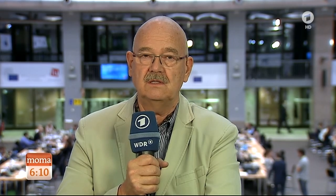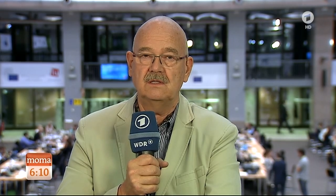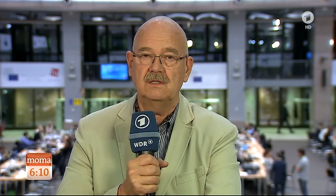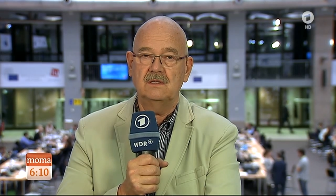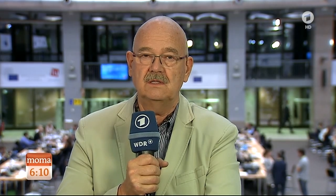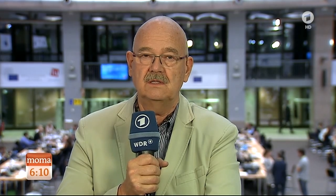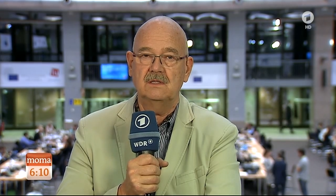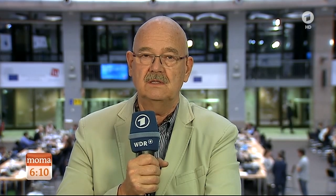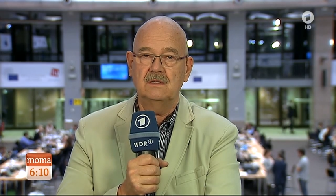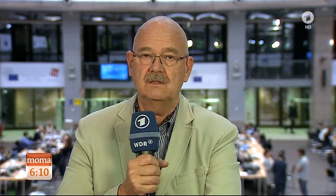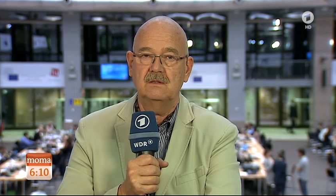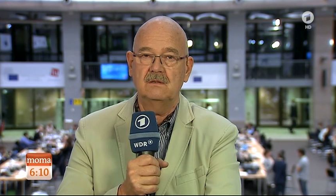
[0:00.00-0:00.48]

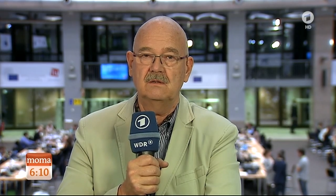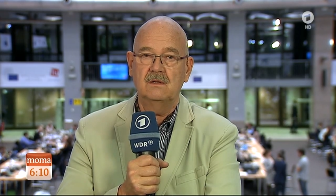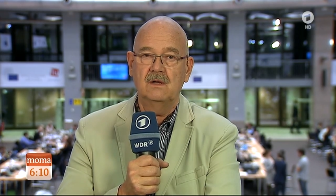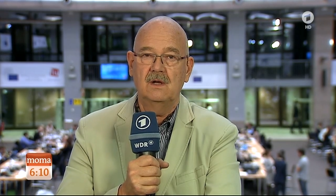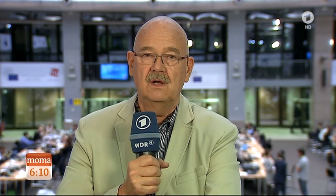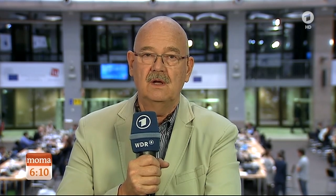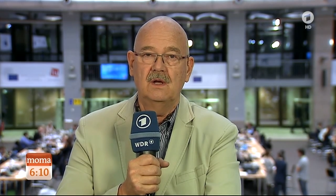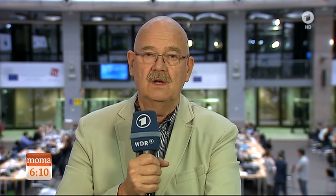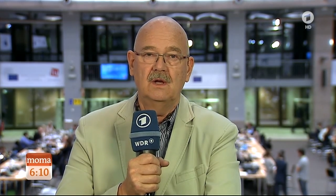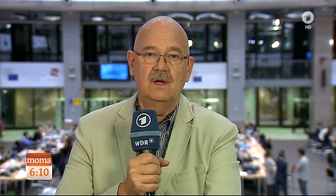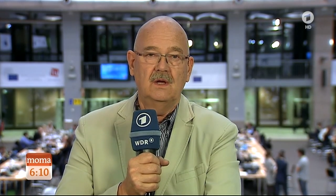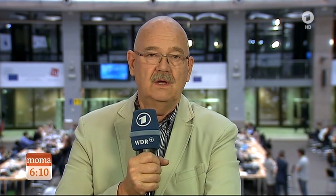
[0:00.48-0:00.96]
äh,
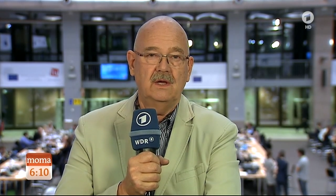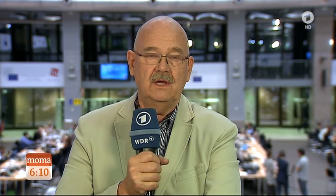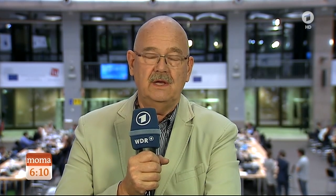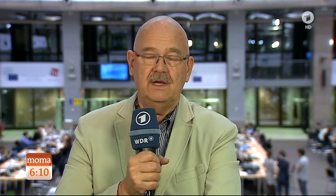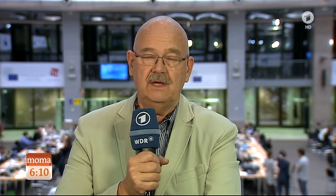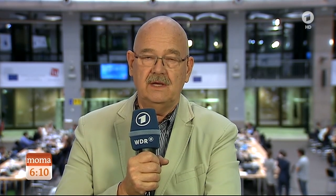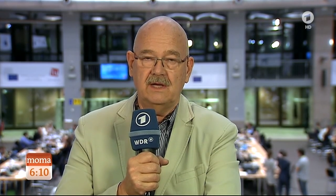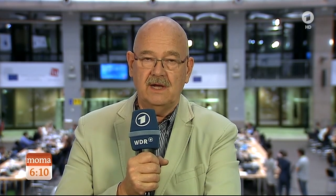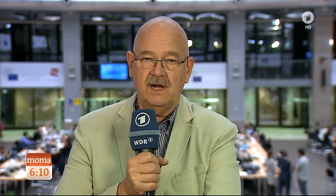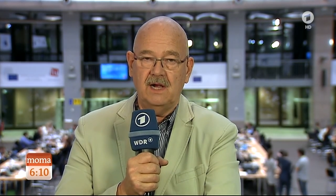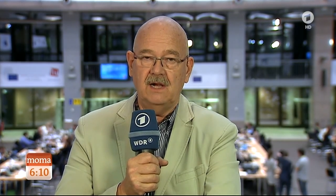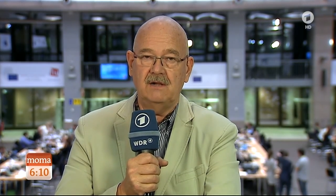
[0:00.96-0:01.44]

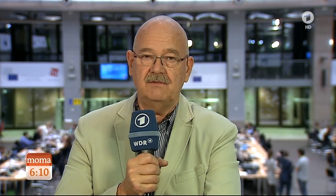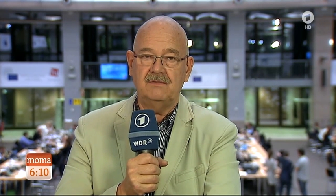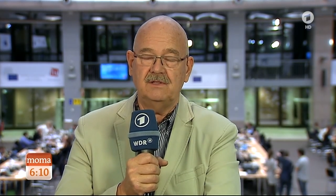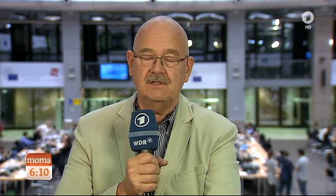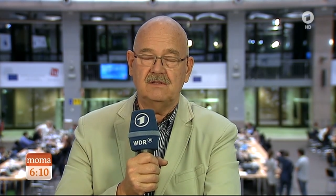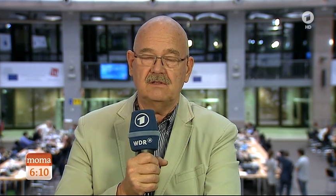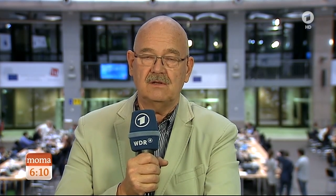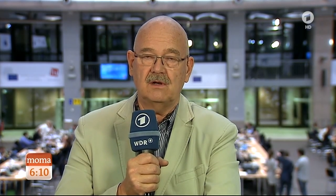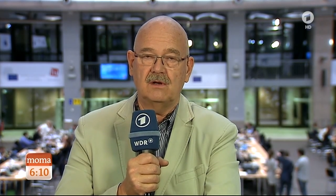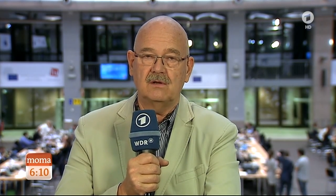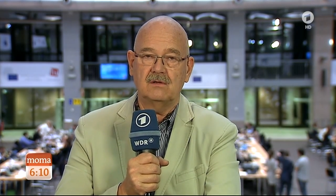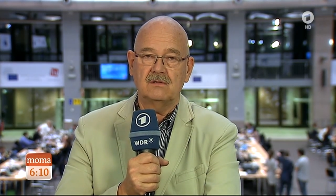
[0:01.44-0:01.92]
egal wie
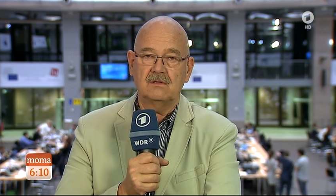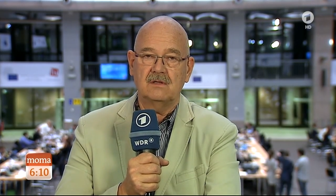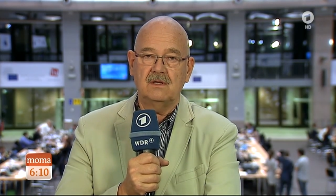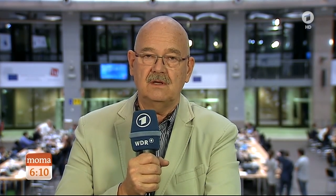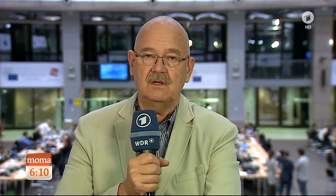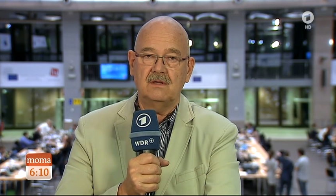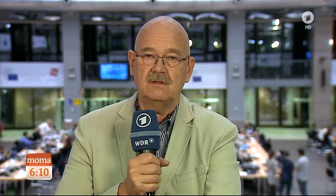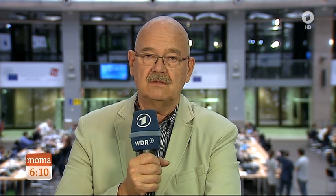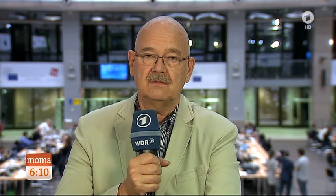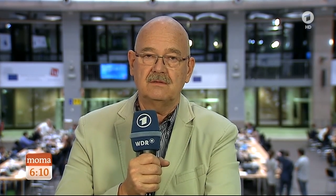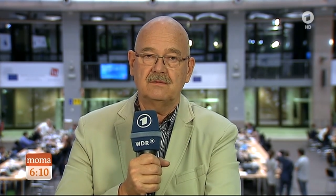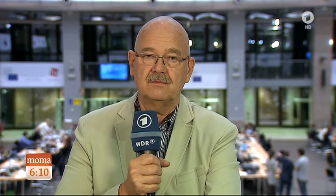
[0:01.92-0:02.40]
es
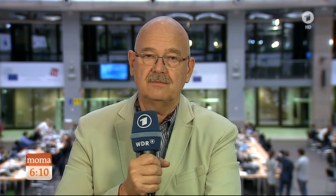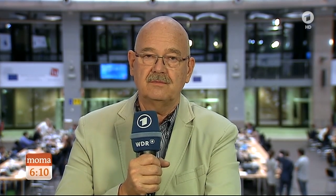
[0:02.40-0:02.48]
ausgeht.